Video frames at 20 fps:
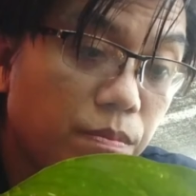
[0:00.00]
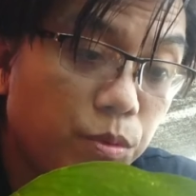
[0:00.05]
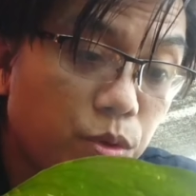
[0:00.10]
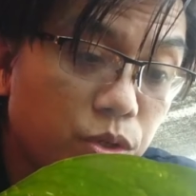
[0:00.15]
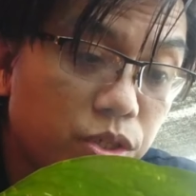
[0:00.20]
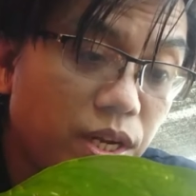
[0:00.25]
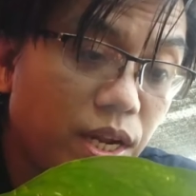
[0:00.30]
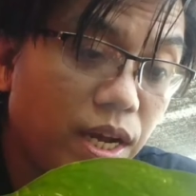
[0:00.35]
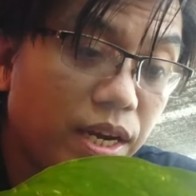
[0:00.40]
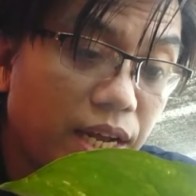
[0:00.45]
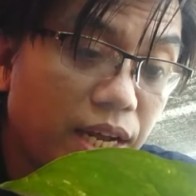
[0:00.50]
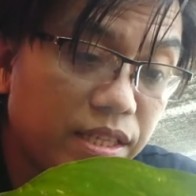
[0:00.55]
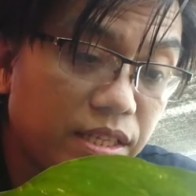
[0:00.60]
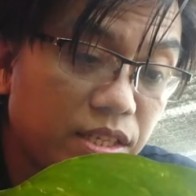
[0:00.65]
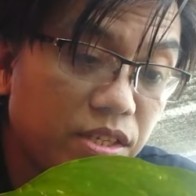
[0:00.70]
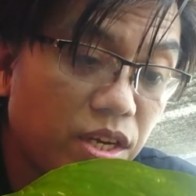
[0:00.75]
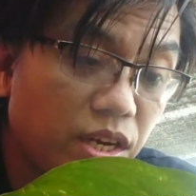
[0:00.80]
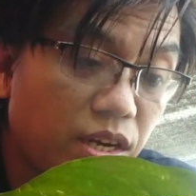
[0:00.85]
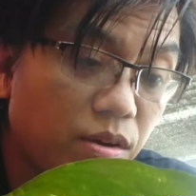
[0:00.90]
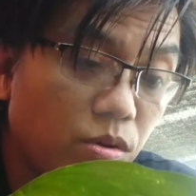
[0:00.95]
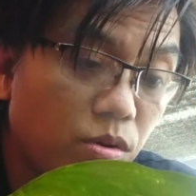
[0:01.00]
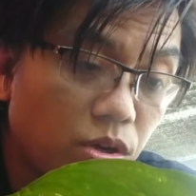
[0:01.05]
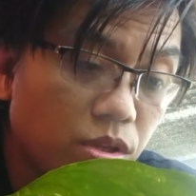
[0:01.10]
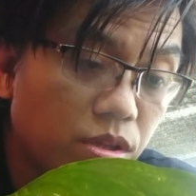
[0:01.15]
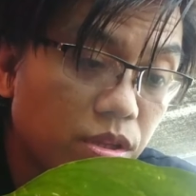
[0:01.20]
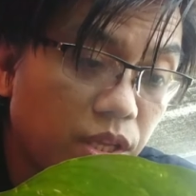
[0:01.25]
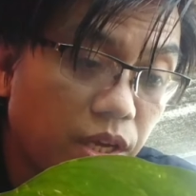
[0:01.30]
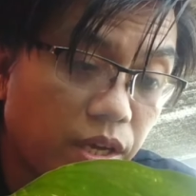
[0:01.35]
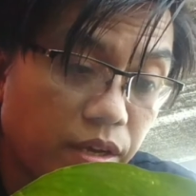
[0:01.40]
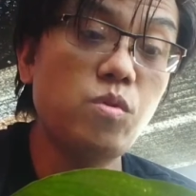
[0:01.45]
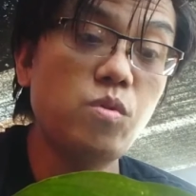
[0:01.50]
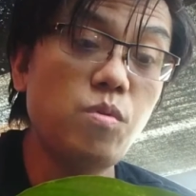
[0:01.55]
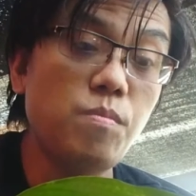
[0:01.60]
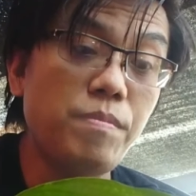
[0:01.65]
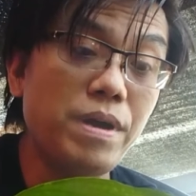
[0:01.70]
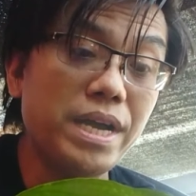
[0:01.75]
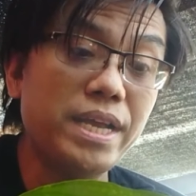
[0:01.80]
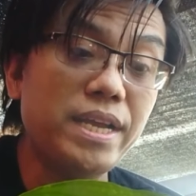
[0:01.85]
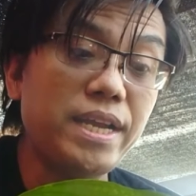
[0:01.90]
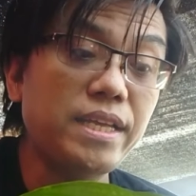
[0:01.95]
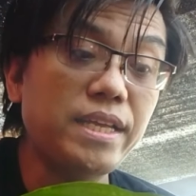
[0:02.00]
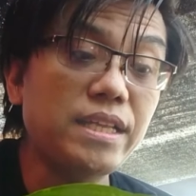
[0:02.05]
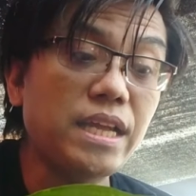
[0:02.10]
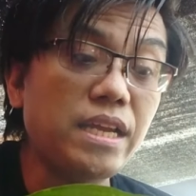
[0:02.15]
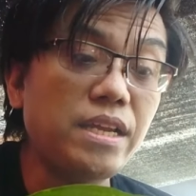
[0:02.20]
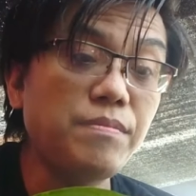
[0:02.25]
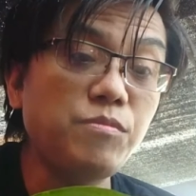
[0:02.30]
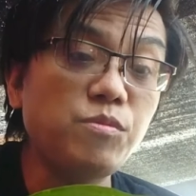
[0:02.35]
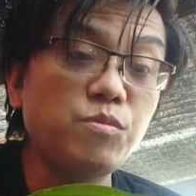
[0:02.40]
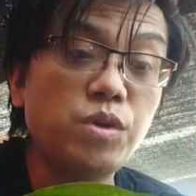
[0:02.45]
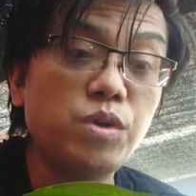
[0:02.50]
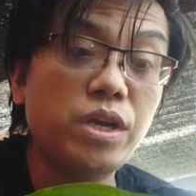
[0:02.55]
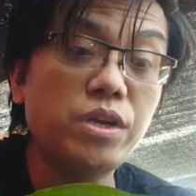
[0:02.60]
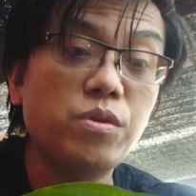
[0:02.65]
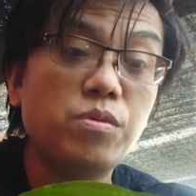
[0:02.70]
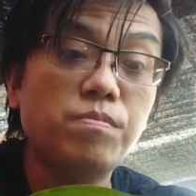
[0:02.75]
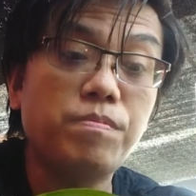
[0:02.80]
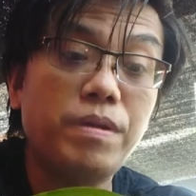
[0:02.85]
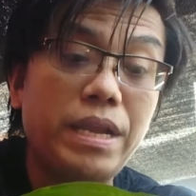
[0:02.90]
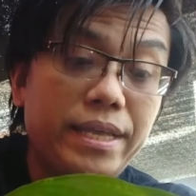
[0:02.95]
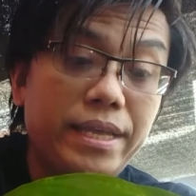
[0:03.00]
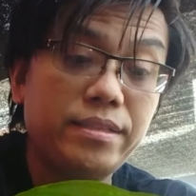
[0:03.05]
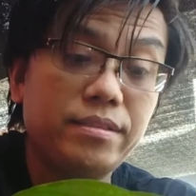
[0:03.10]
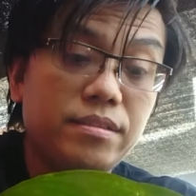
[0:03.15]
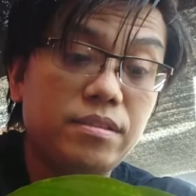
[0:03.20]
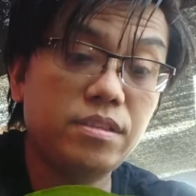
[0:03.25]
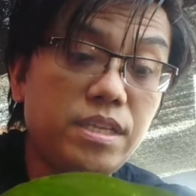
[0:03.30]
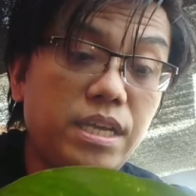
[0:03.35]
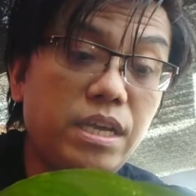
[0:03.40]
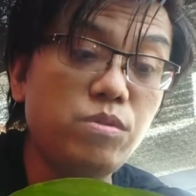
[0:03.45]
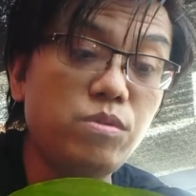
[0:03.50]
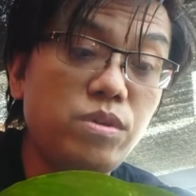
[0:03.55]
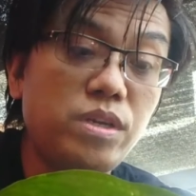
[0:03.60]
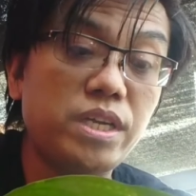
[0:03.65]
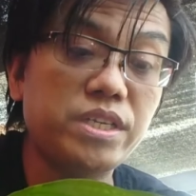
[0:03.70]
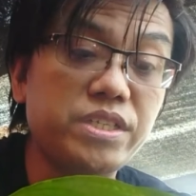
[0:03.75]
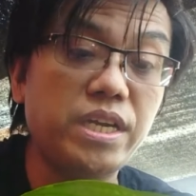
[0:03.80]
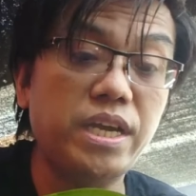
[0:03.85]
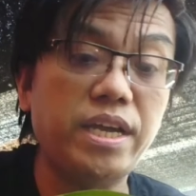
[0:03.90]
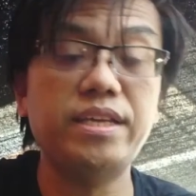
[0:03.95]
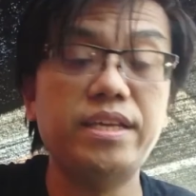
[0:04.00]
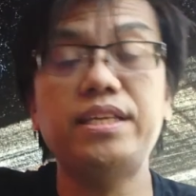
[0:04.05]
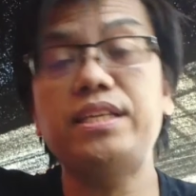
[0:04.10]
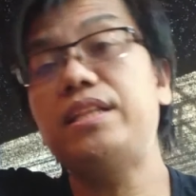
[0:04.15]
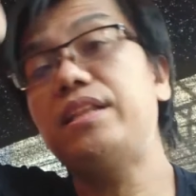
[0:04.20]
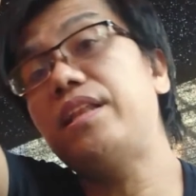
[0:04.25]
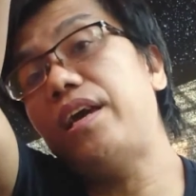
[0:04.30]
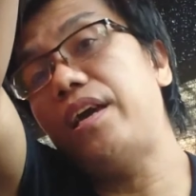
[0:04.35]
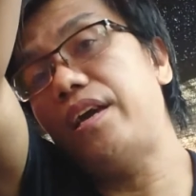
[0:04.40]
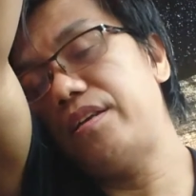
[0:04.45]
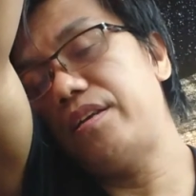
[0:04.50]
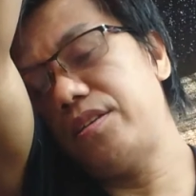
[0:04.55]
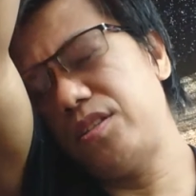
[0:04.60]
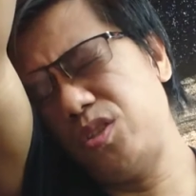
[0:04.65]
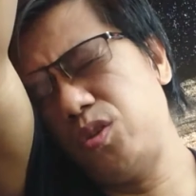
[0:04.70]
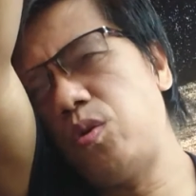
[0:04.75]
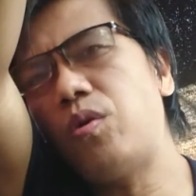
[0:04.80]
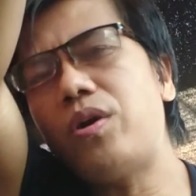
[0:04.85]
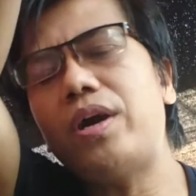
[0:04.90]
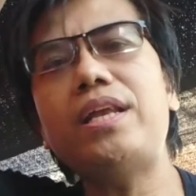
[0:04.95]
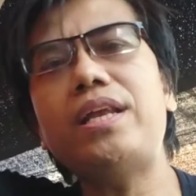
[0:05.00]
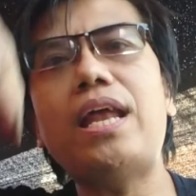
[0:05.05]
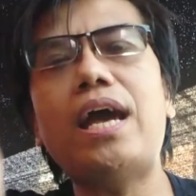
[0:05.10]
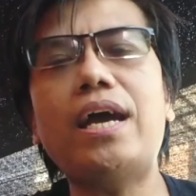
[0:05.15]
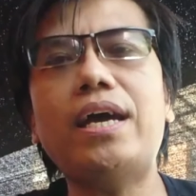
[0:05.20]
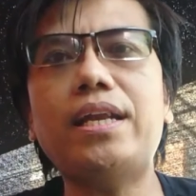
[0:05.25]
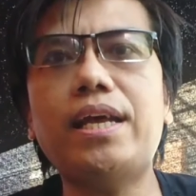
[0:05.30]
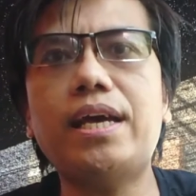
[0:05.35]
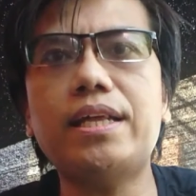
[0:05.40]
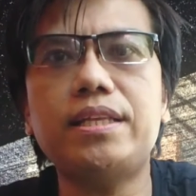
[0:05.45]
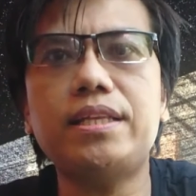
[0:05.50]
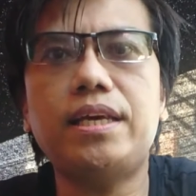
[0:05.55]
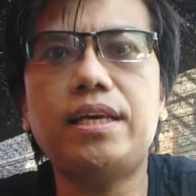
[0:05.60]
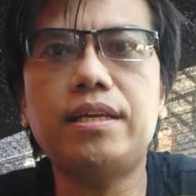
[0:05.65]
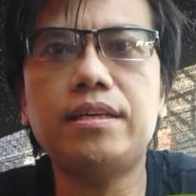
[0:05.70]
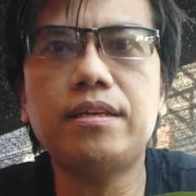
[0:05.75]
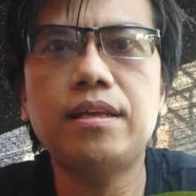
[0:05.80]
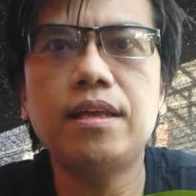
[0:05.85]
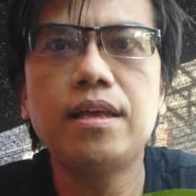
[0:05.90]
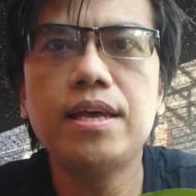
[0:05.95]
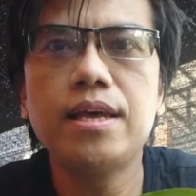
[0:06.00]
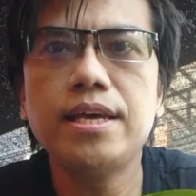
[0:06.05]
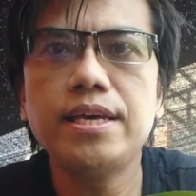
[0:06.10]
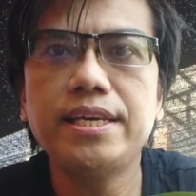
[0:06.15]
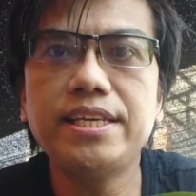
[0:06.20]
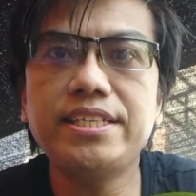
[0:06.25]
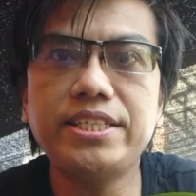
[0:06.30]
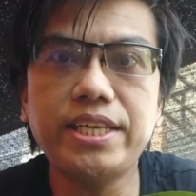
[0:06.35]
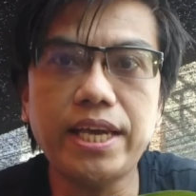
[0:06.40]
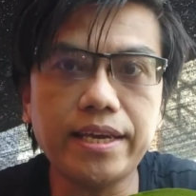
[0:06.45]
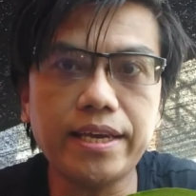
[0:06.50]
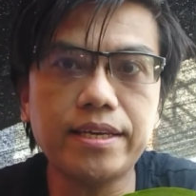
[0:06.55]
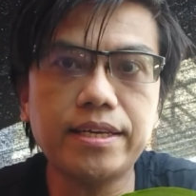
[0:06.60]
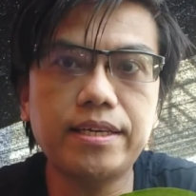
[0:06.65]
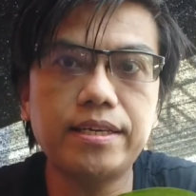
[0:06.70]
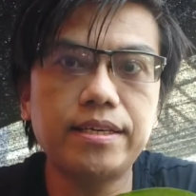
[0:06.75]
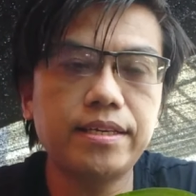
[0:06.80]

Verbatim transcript: Push lang natin siya ng konti. Kung baga itanim mo na yung plant, ganun na siya, hindi. So, kailangan natin i-check